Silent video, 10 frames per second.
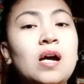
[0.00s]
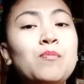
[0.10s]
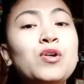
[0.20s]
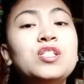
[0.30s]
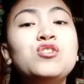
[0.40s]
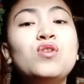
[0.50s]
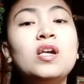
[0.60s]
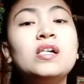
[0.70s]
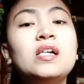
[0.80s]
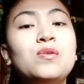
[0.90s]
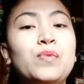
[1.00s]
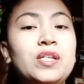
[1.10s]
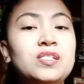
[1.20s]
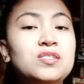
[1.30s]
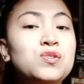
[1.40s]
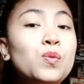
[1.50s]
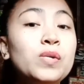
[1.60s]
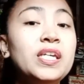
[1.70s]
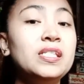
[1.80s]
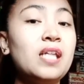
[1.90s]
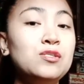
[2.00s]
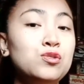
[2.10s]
Ang pwede nyo lang galawin is yung kita